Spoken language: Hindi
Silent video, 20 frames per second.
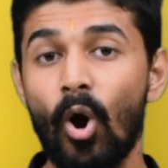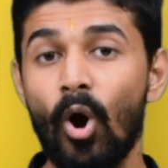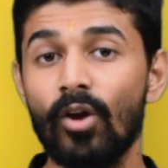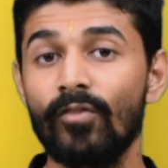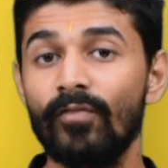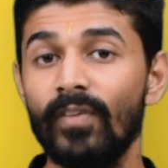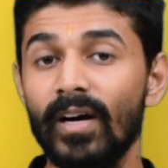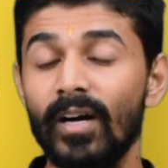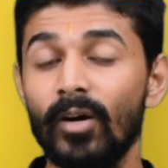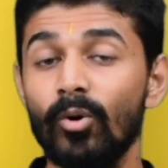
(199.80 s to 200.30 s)

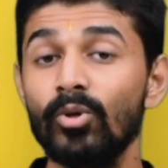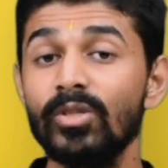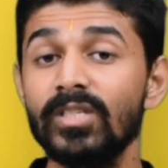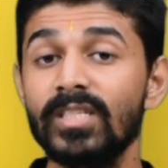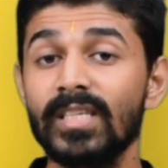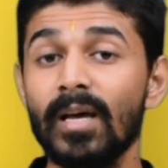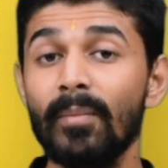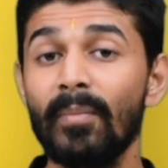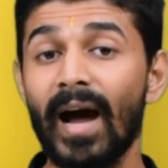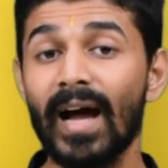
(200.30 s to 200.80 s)
और वह उन
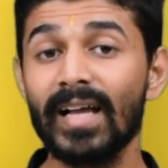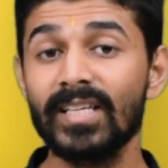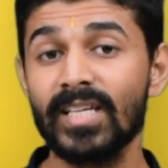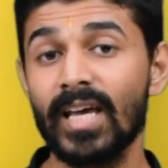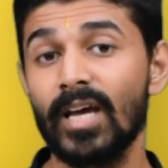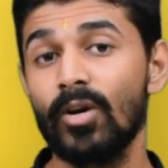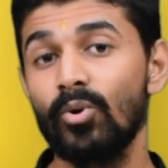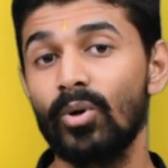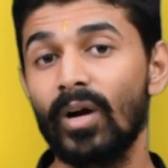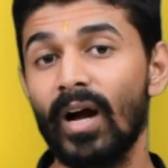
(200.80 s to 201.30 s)
सब
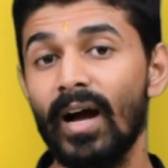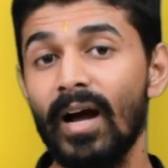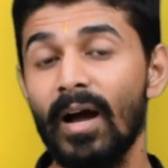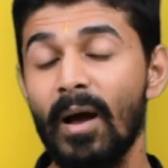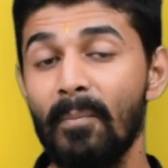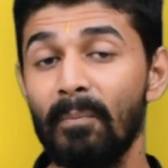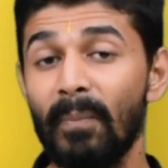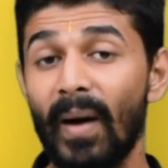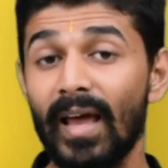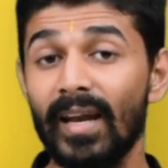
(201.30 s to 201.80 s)
आचारों का
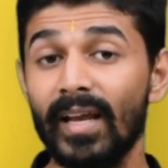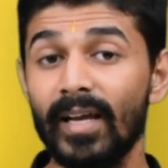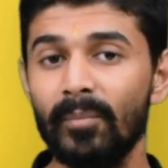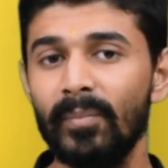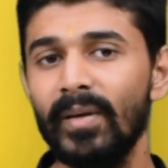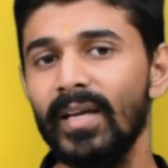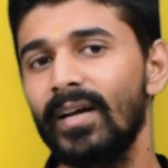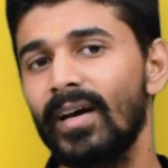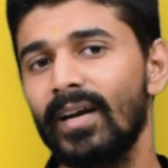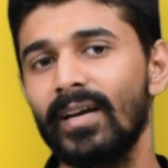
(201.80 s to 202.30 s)
पालन
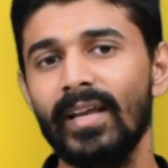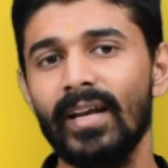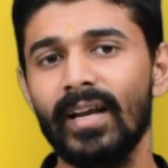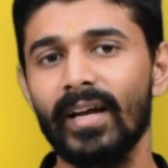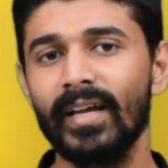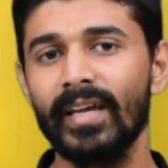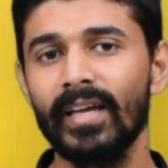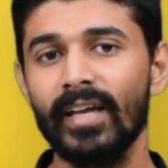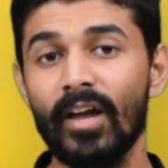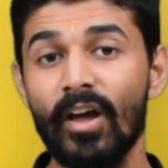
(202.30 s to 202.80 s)
भी करने
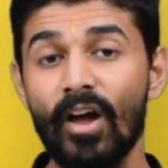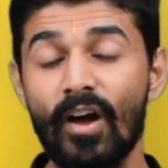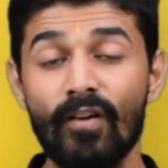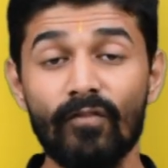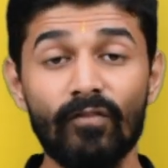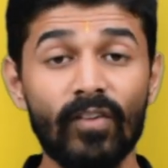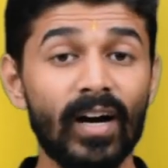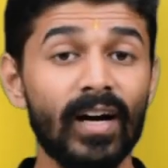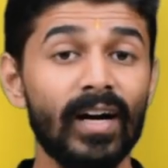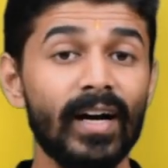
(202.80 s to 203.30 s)
लगी
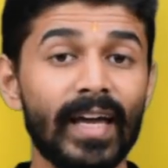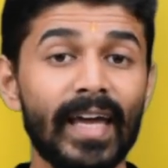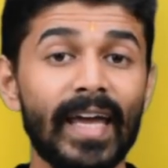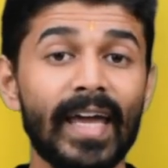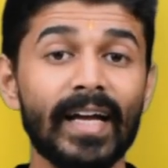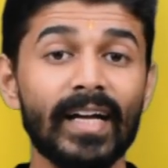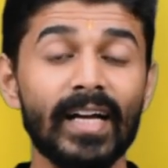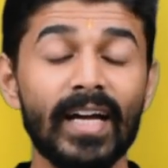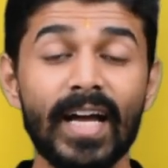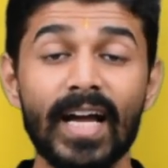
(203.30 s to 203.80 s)
वह
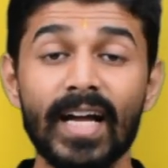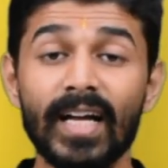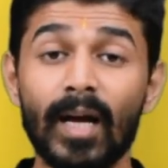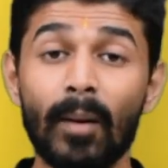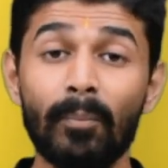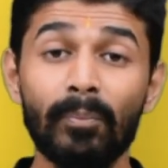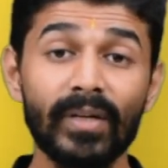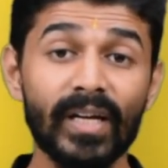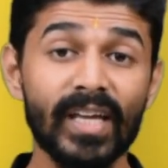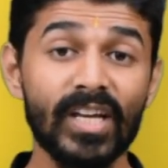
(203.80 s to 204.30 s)
एक
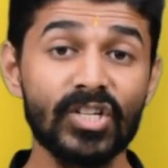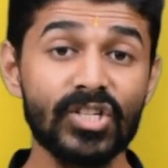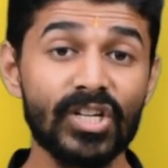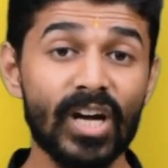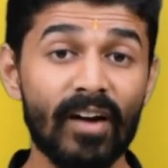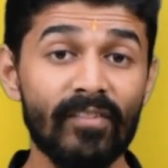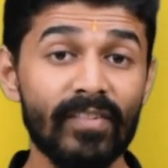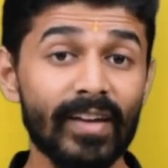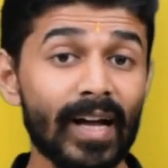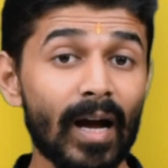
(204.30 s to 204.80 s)
कपटी
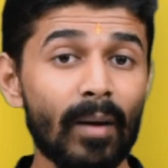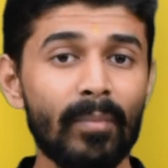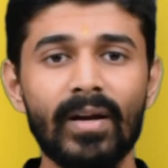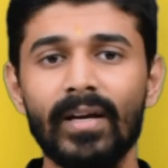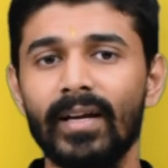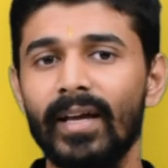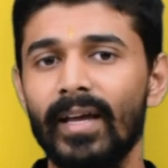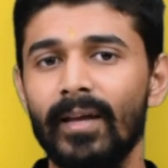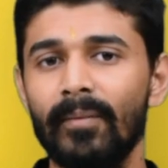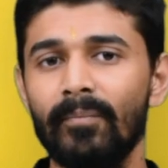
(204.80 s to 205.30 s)
श्राविका
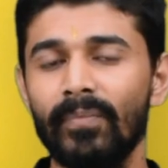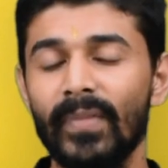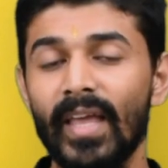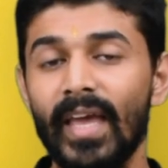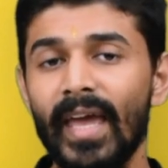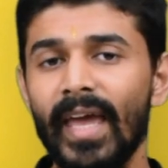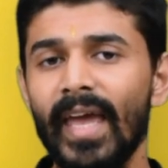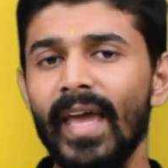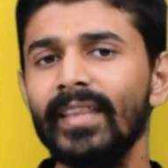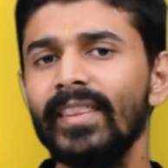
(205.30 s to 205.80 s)
बन गई
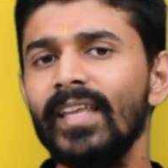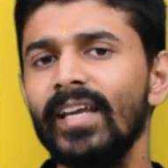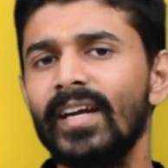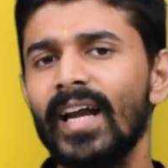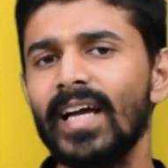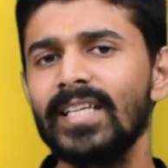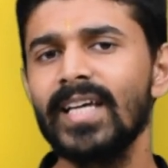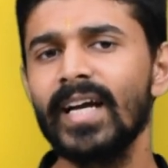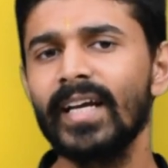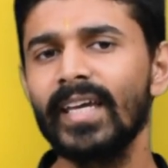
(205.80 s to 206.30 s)
एक दिन
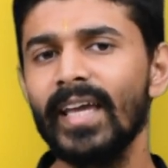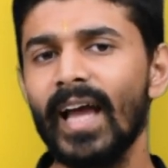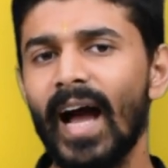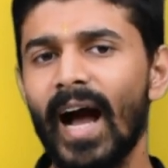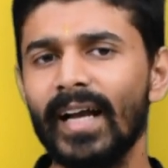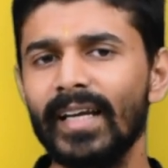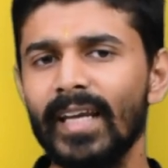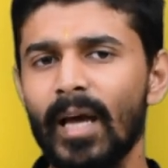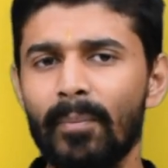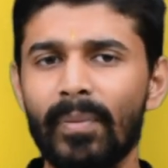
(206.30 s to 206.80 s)
राजा की
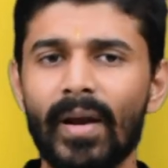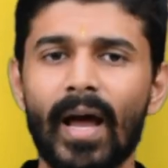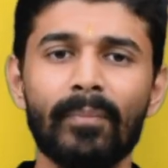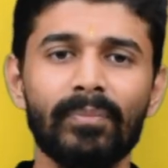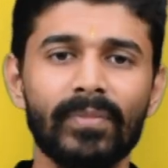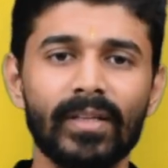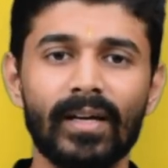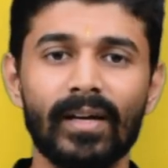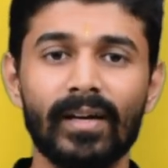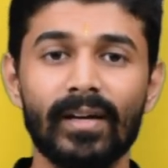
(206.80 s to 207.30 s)
आज्ञा
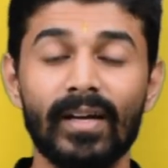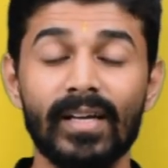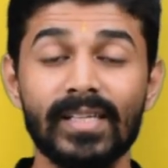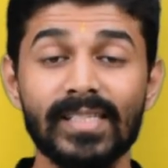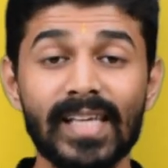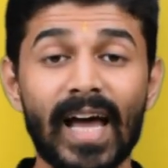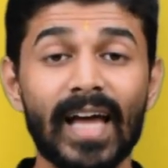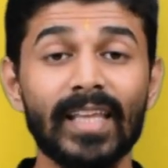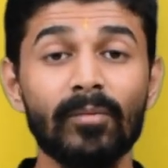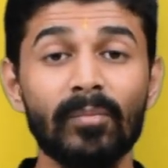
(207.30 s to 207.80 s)
प्राप्त कर
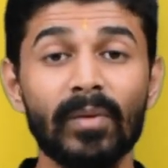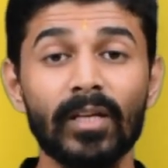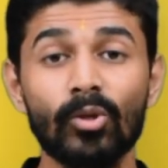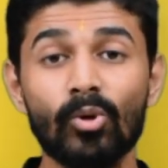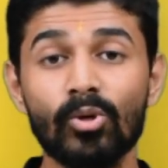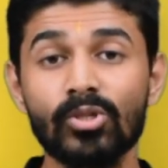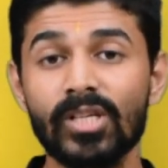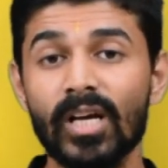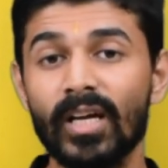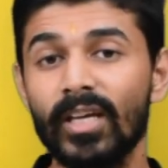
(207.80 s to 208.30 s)
साथ में
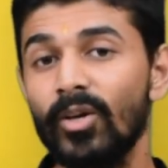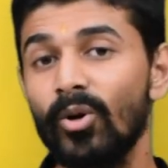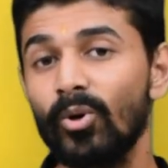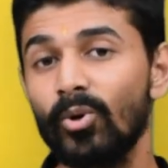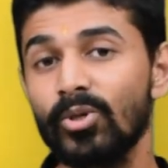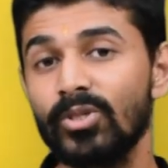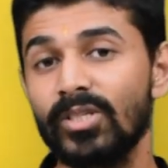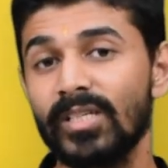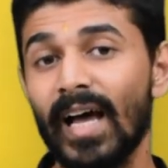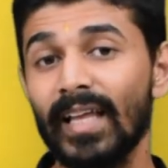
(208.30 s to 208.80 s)
दो सखियों
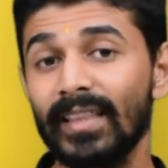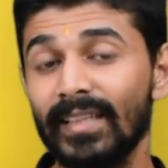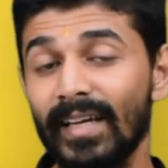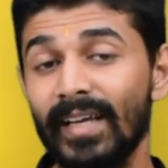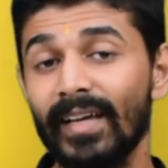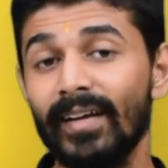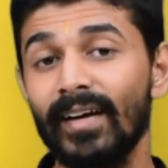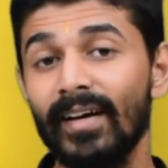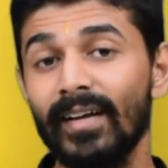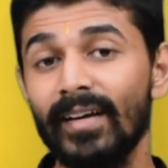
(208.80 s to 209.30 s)
को साथ
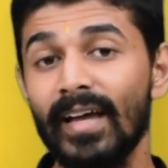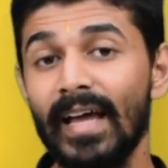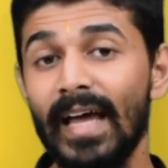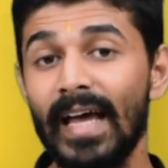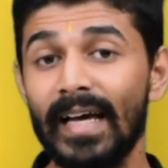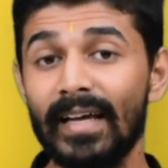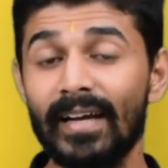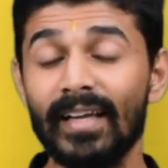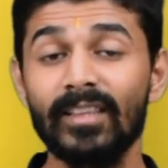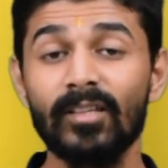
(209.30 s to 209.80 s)
लेकर
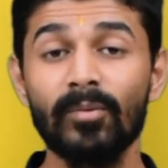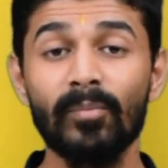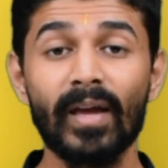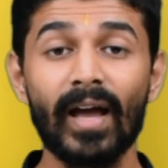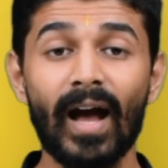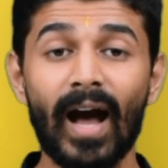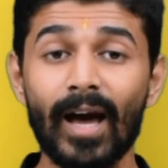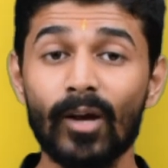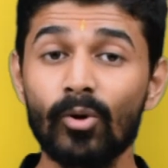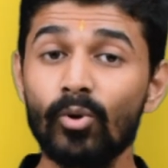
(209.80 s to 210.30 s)
रथ में
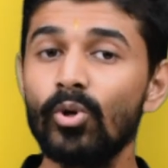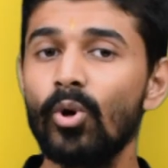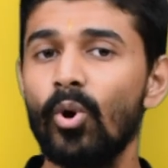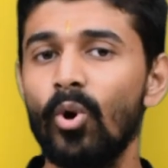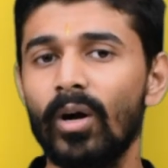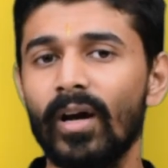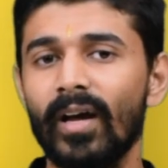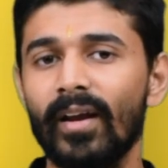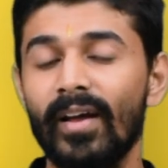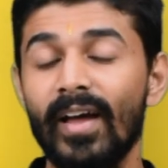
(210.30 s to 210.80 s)
आरूढ़
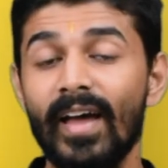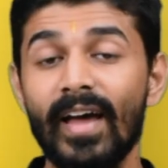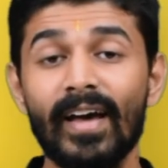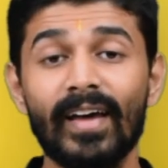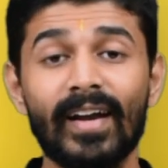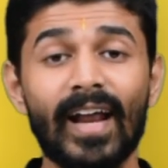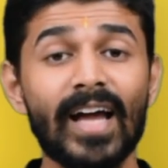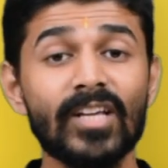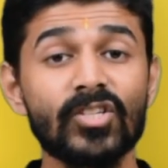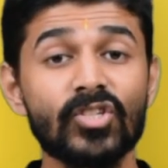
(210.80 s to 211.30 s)
होकर
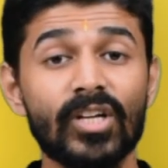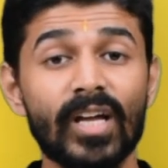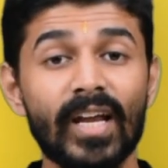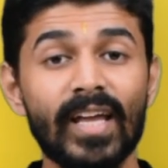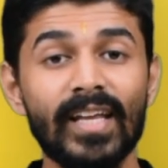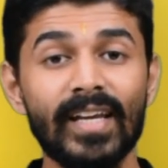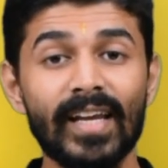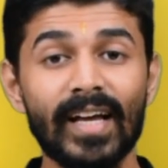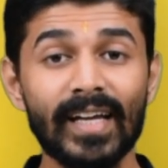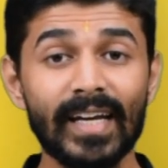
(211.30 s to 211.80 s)

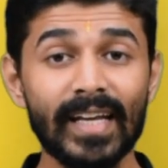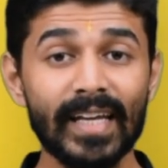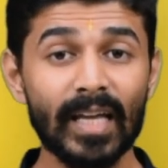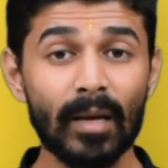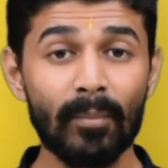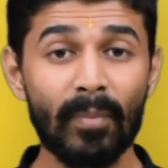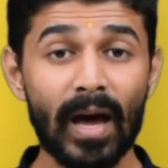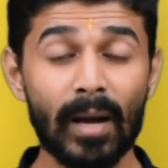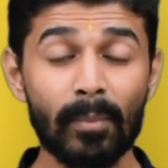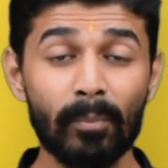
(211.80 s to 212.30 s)
राजगृही नगरी
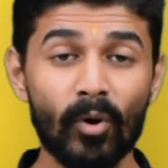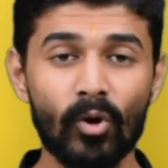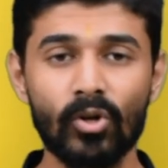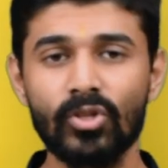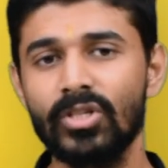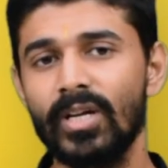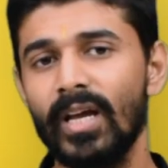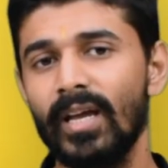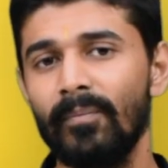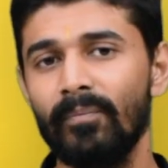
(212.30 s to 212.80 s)
के बाहर
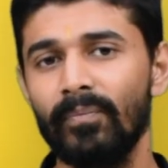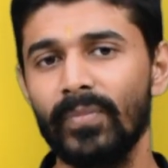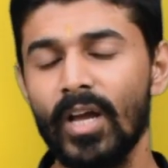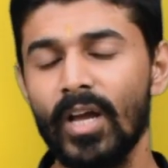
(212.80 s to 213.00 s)
पहुंच गई